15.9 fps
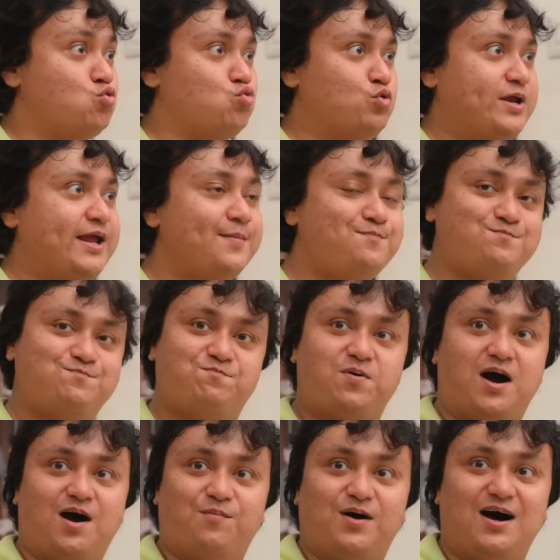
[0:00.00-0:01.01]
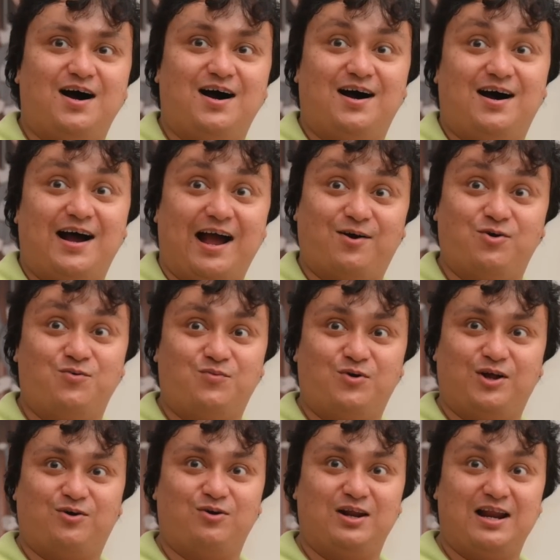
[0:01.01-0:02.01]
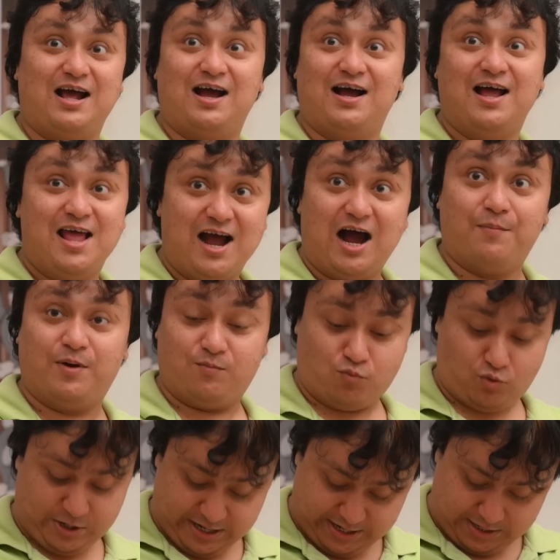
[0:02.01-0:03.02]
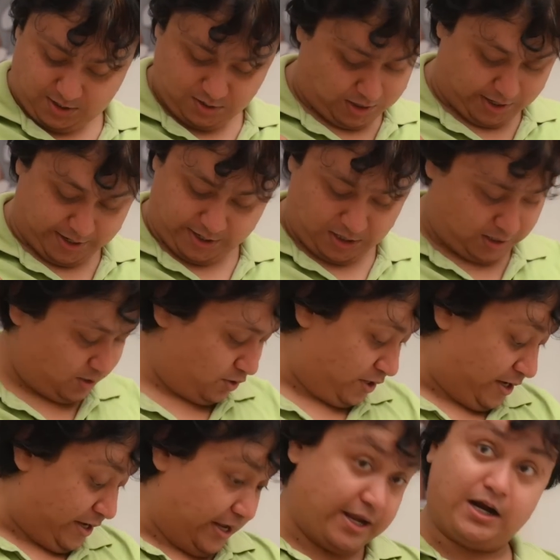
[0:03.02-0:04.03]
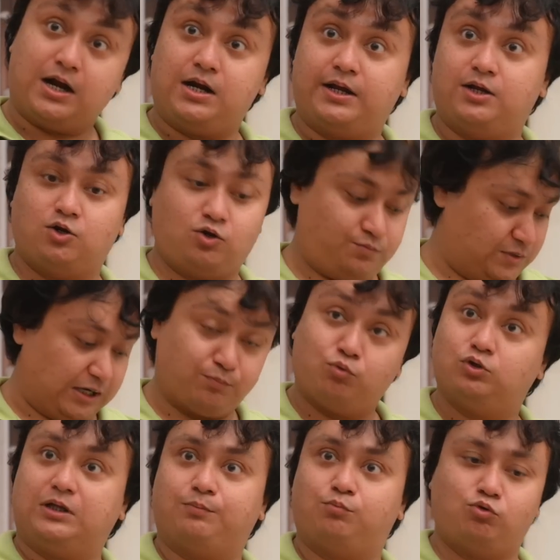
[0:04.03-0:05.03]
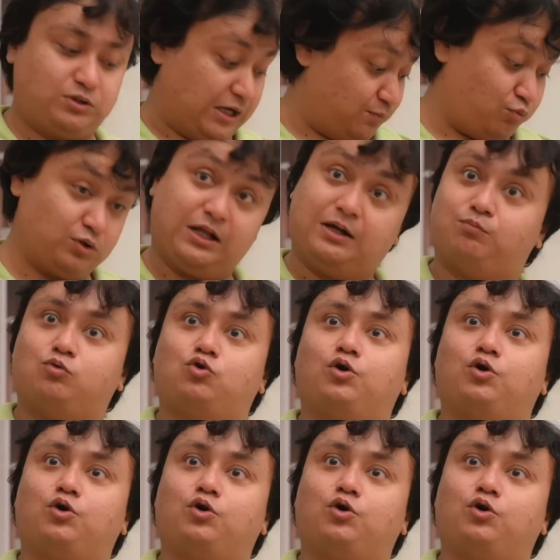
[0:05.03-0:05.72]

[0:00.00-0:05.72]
উরি বাবা এখনো মনে করলে না আমার বুকের এখান না এখানটা এখানটা কিরকম দাকপুক দাকপুক দাকপুক দাকপুক